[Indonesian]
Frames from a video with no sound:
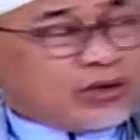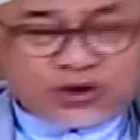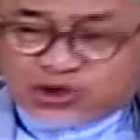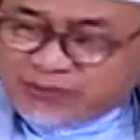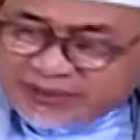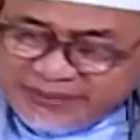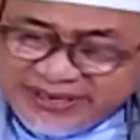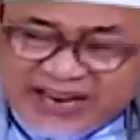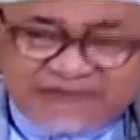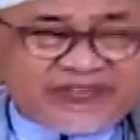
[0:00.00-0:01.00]
Utsman
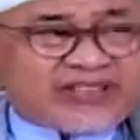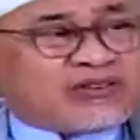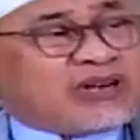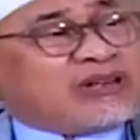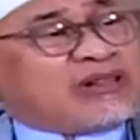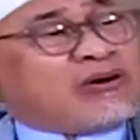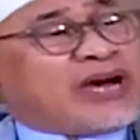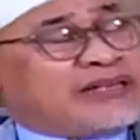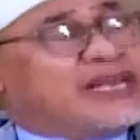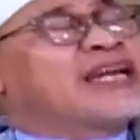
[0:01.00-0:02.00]
bin Affan
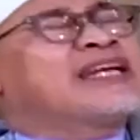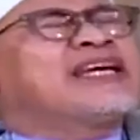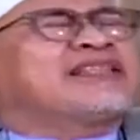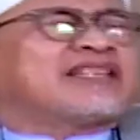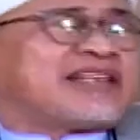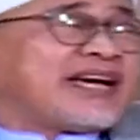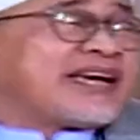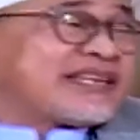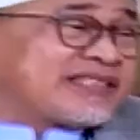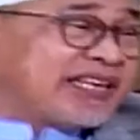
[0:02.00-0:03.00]
radhiyallahu an dan
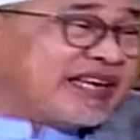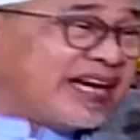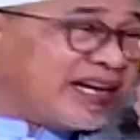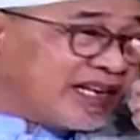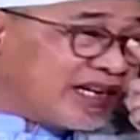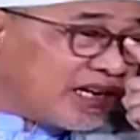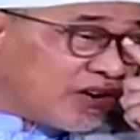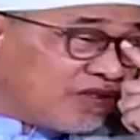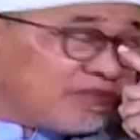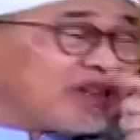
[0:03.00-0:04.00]
terakhir Sayyidina Ali
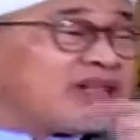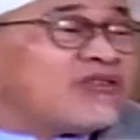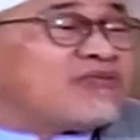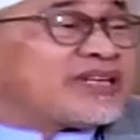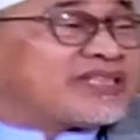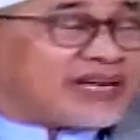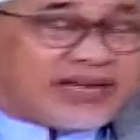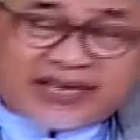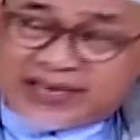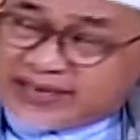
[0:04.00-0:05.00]
karramallahu wajah
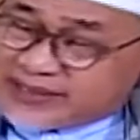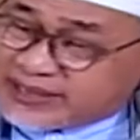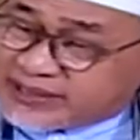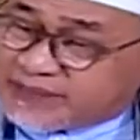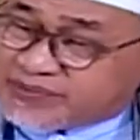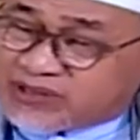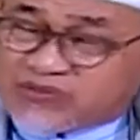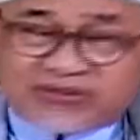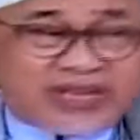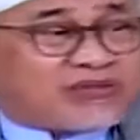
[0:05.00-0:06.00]
ditatap
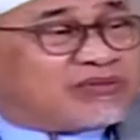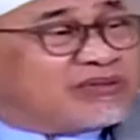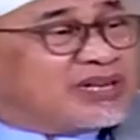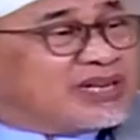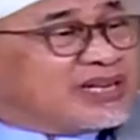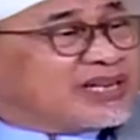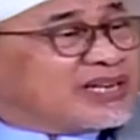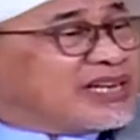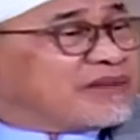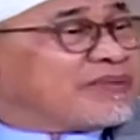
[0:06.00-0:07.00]
satu-satu
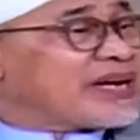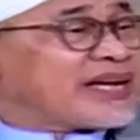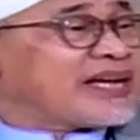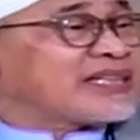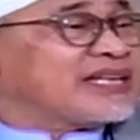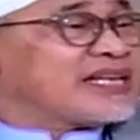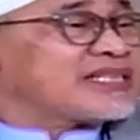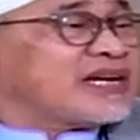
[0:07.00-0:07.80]
dan mereka tidak